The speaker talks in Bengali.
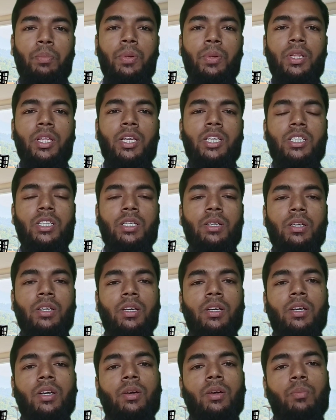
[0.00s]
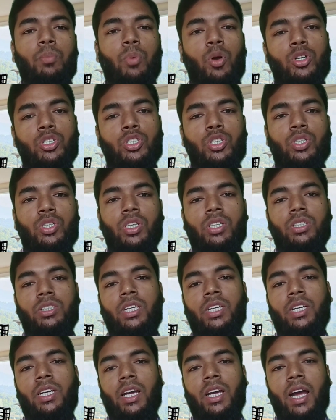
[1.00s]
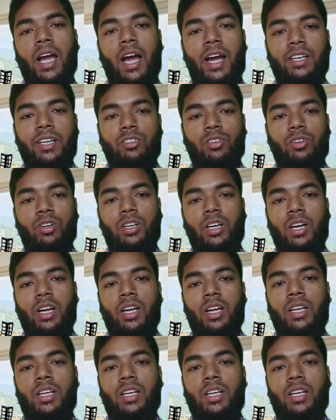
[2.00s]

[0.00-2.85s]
বিদেশি পর্যটকদেরকে গাইড করা